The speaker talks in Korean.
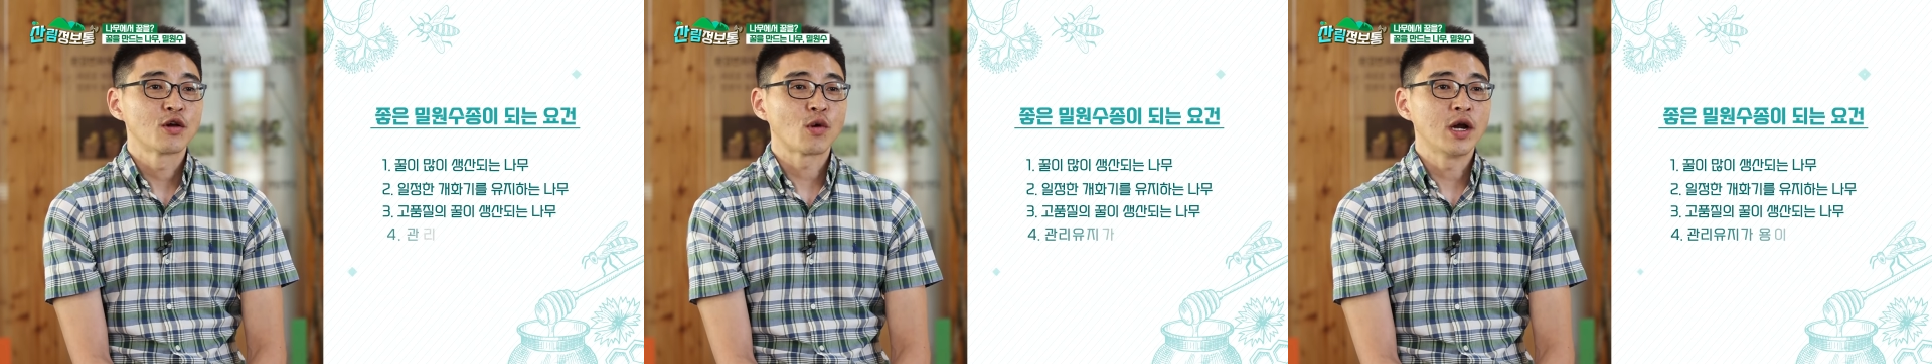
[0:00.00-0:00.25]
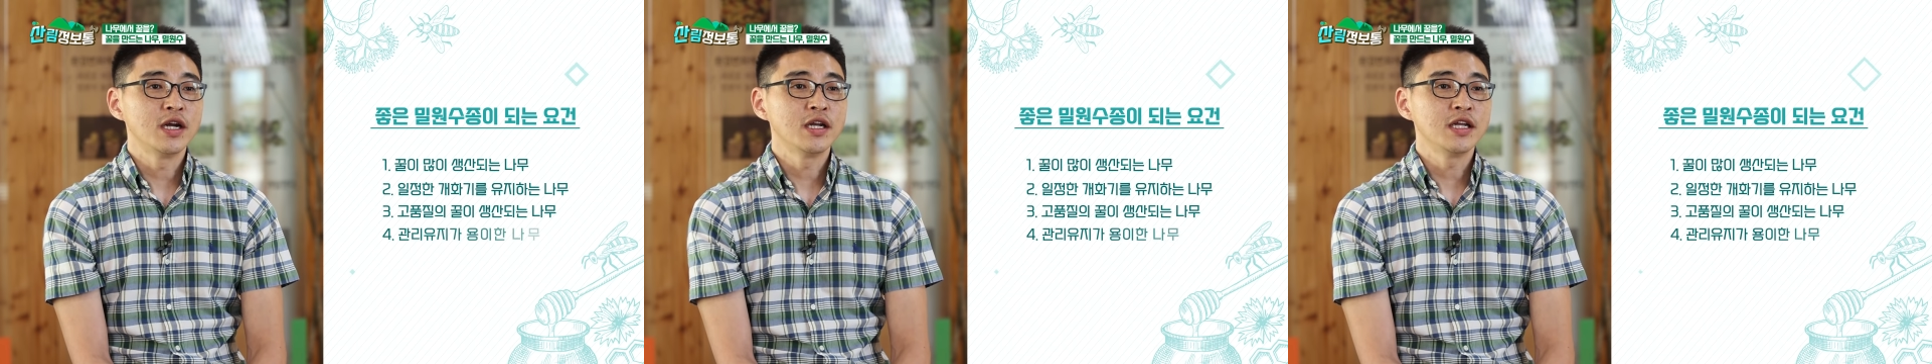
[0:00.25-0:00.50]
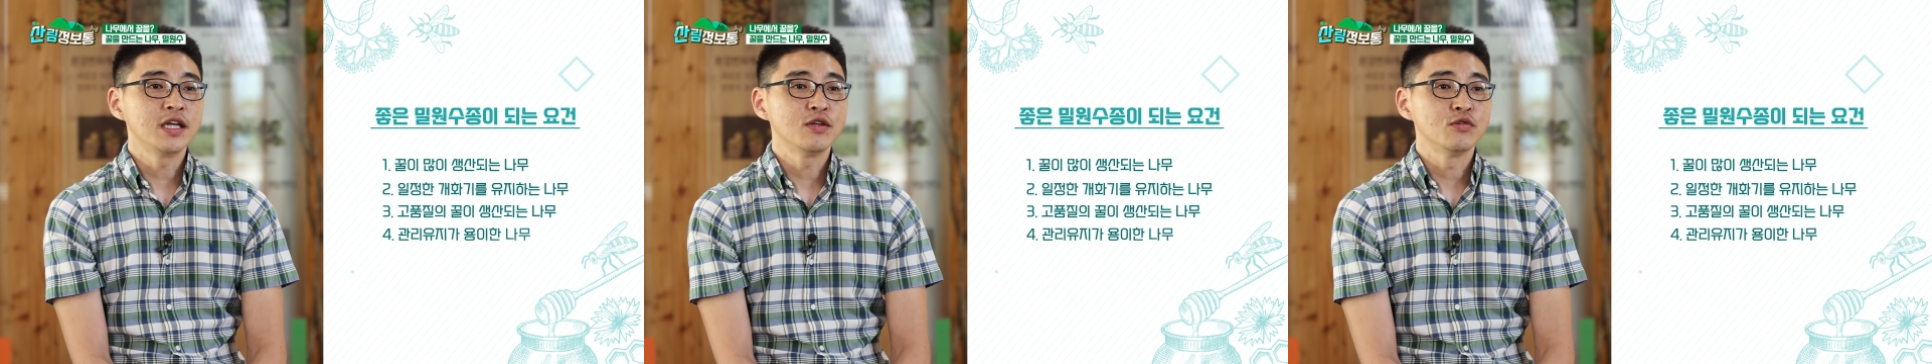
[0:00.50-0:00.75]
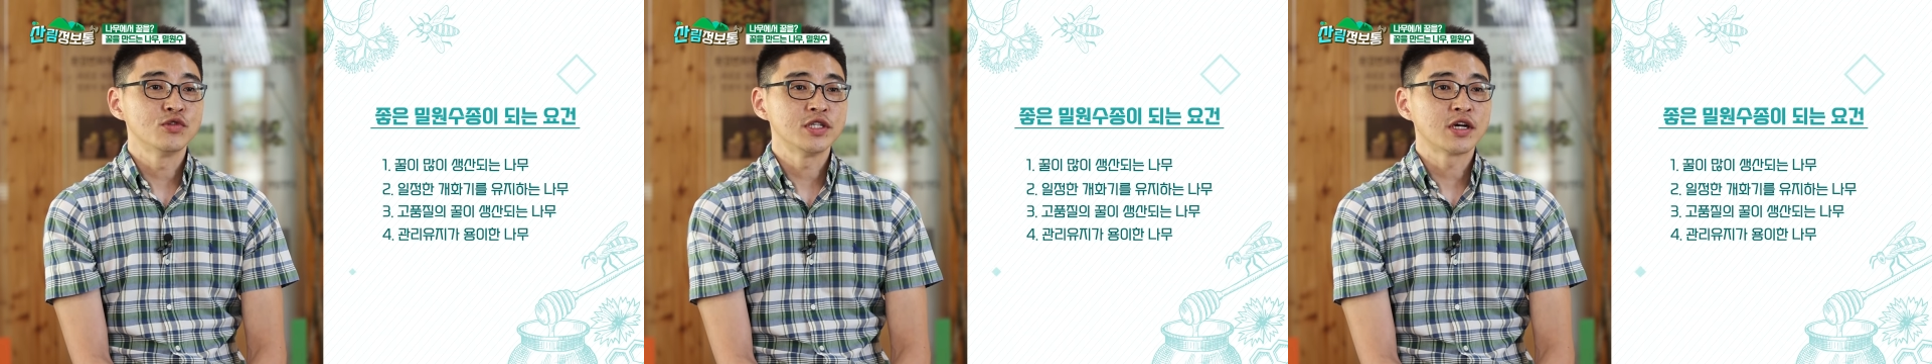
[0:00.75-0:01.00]

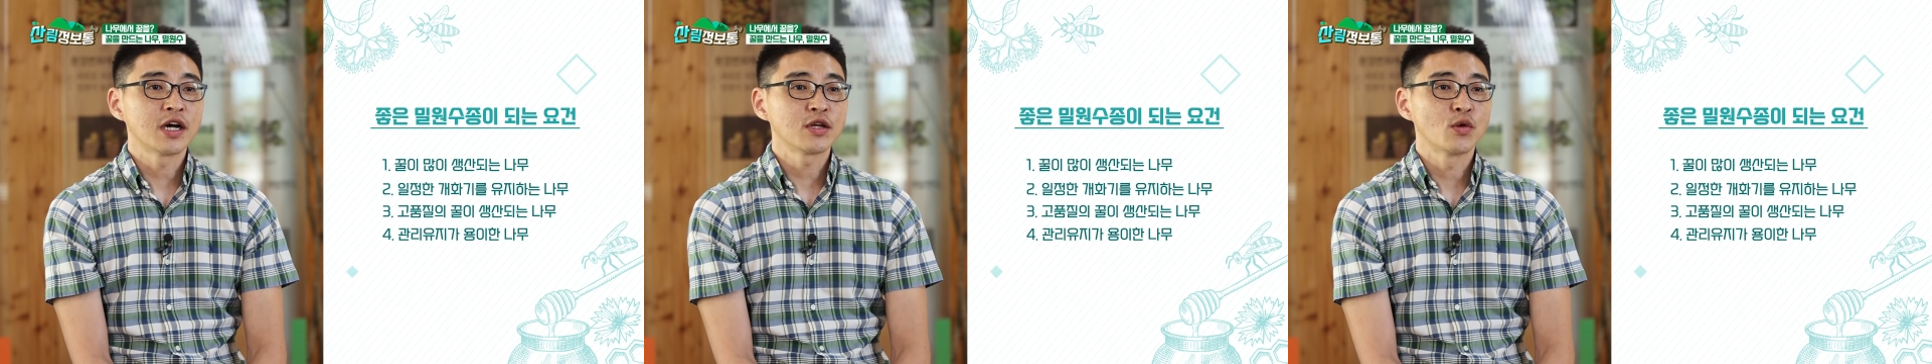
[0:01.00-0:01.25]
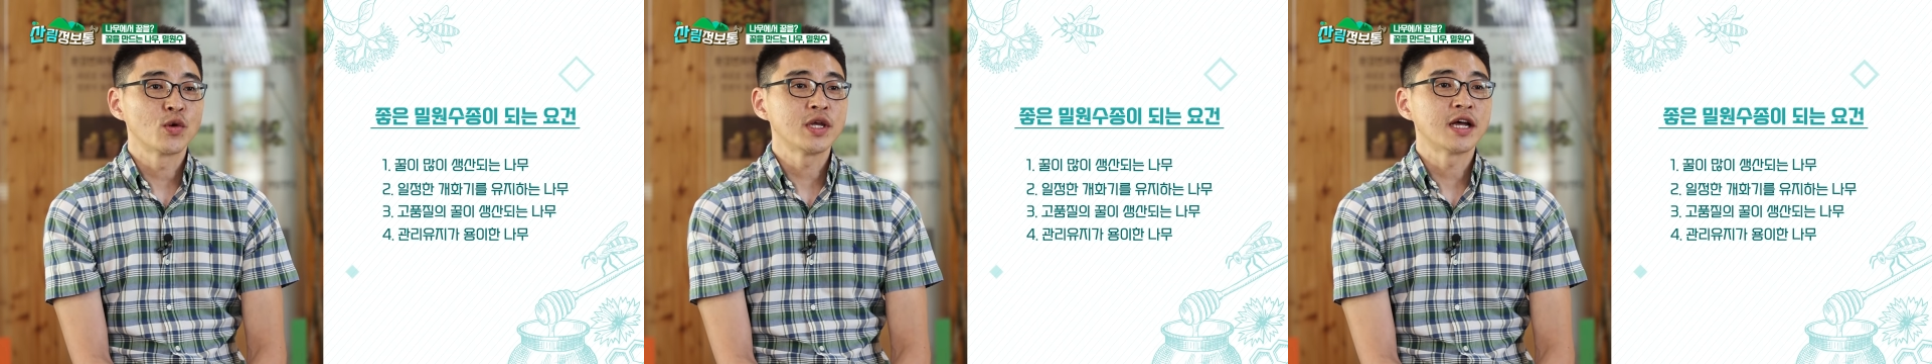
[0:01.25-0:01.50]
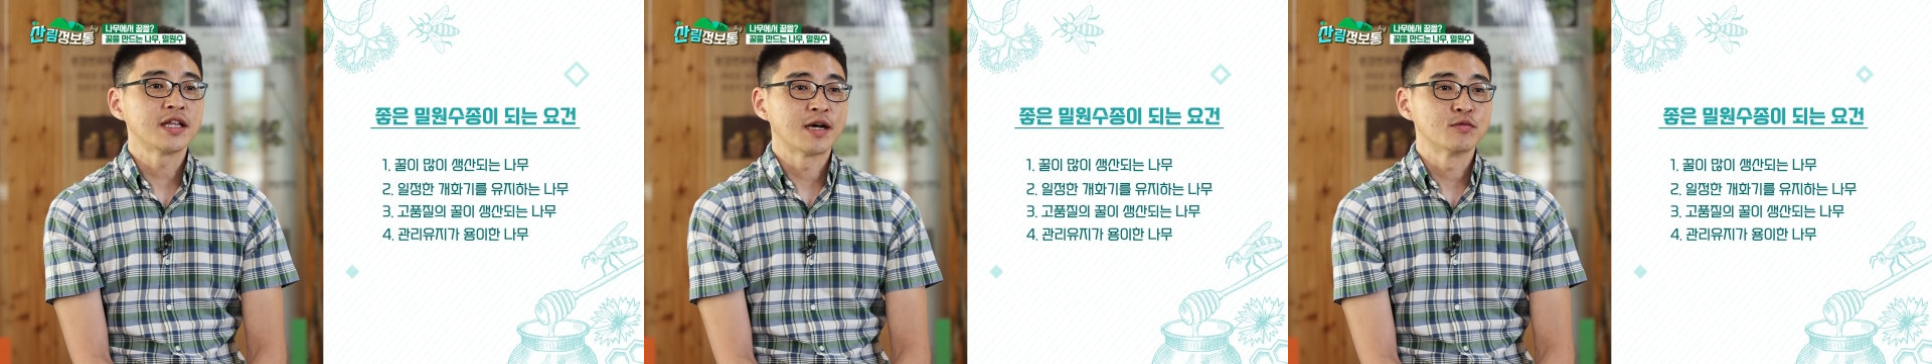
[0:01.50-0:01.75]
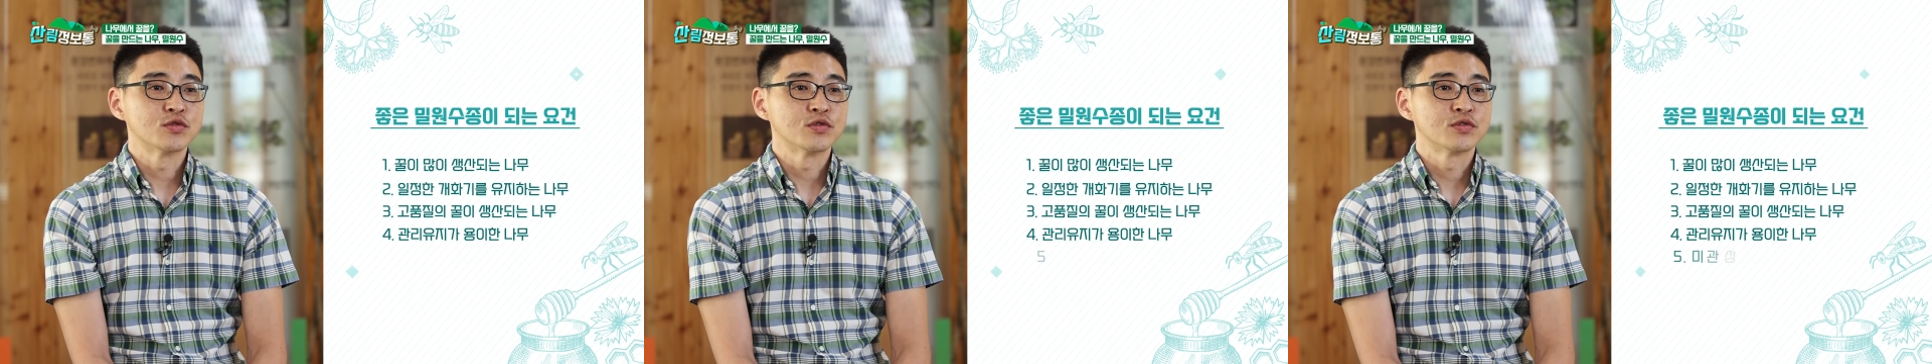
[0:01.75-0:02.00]
관리 유지가 용이한
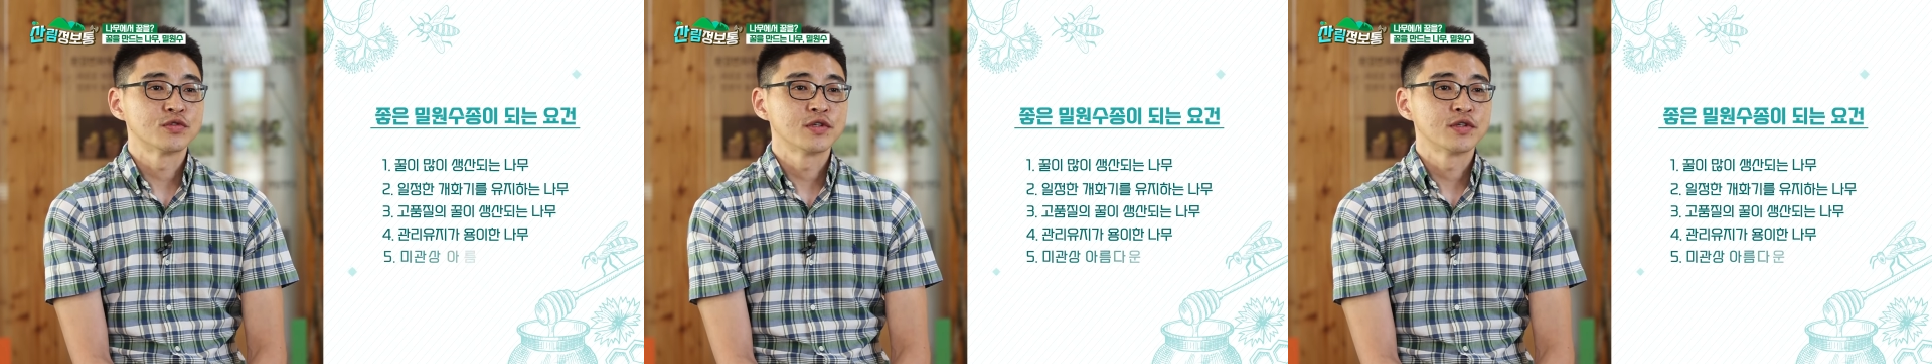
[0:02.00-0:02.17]
나무,